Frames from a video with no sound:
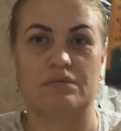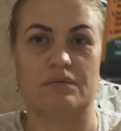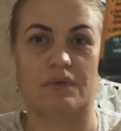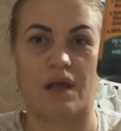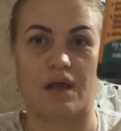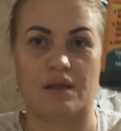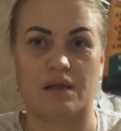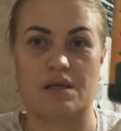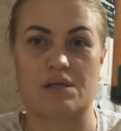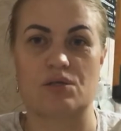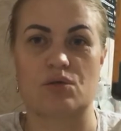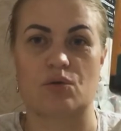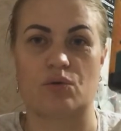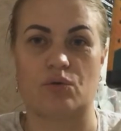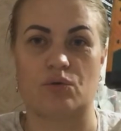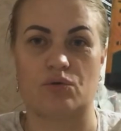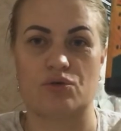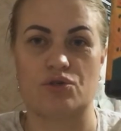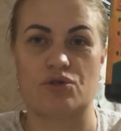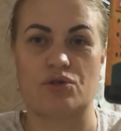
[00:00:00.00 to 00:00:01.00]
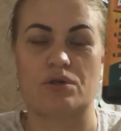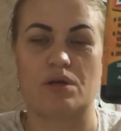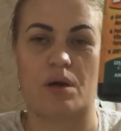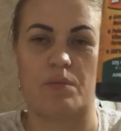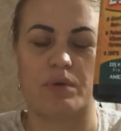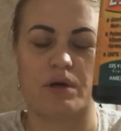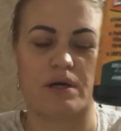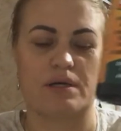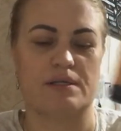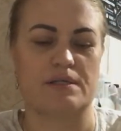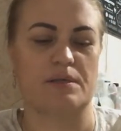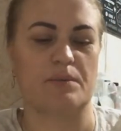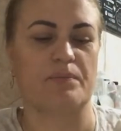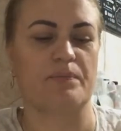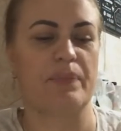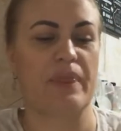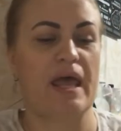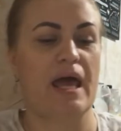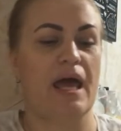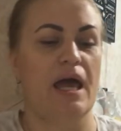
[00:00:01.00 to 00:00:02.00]
для нас он очень
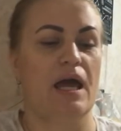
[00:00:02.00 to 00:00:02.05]
необходим.